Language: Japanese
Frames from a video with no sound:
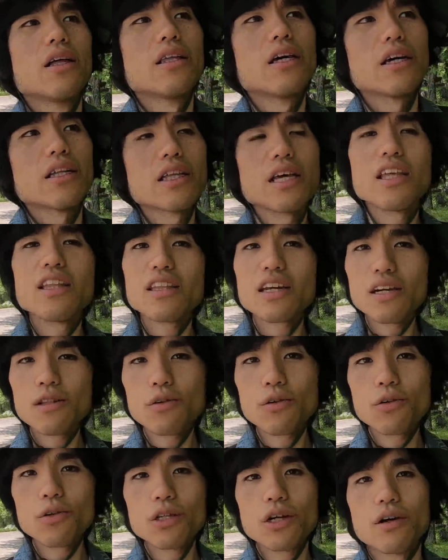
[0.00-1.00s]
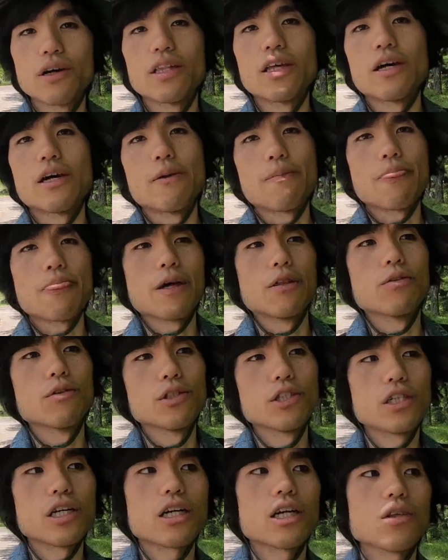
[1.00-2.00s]
で天体の方ではね
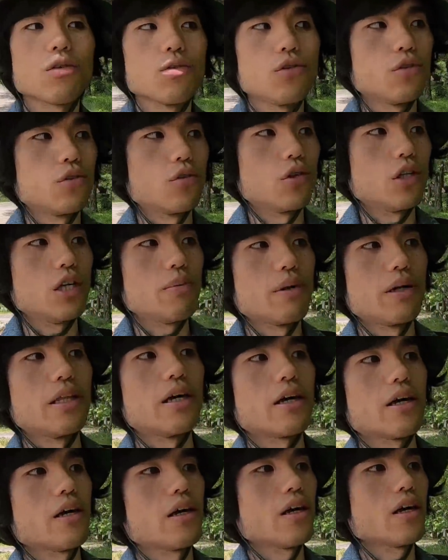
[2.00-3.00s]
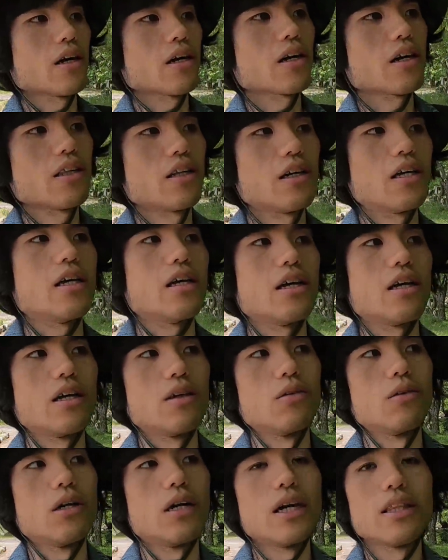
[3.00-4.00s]
どちらかというと今ねかなり
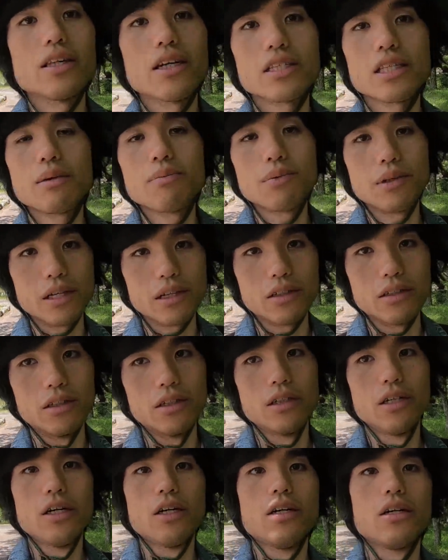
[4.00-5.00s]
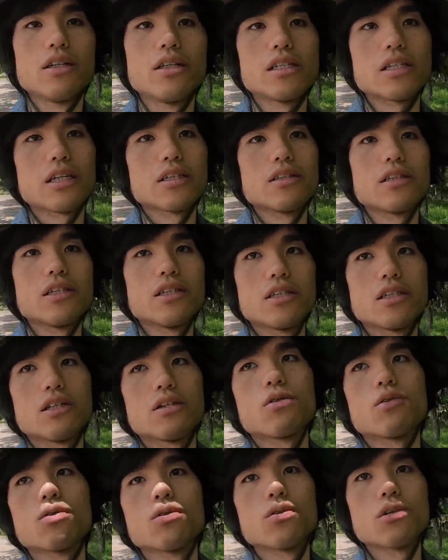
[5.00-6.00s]
あのアンダーサンプリングで撮影して
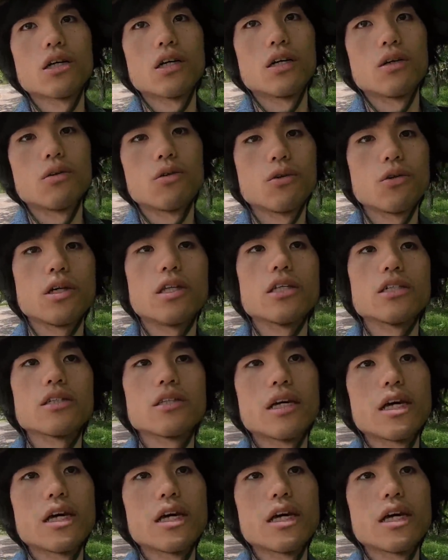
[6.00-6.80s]
いることが多いで